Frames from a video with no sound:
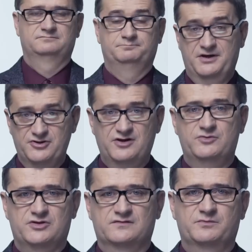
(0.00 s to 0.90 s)

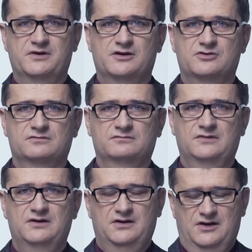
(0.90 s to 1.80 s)
Będziemy się wspierać,
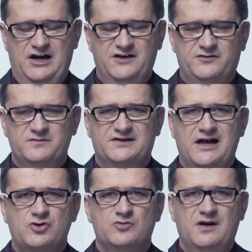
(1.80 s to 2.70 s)
Ale w tym
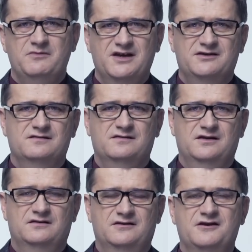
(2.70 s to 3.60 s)
starciu mamy jeden
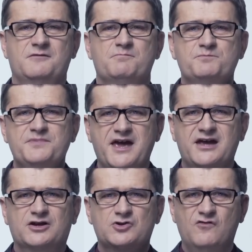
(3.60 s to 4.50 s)
cel –
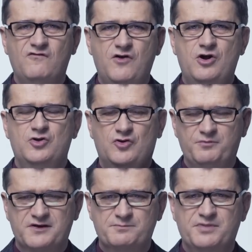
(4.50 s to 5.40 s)
piękną, wolną,
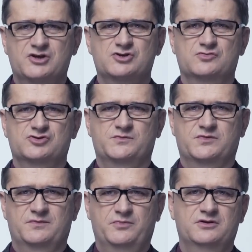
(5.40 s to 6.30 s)
bezpieczną
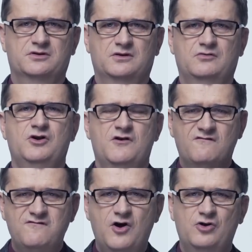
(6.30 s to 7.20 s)
Rzeczpospolitą
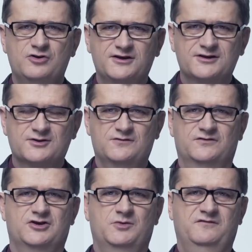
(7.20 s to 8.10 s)
wolnych i
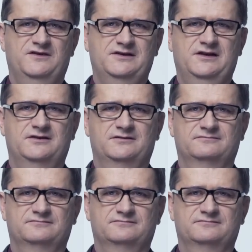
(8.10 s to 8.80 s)
równych obywateli.